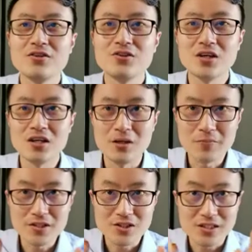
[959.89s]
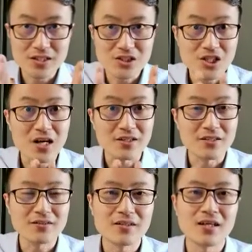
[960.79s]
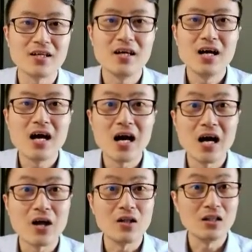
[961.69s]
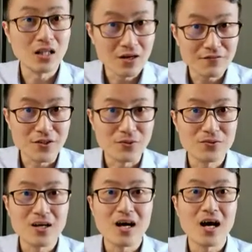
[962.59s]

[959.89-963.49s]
就要合并成一个长音啊，I'll love you。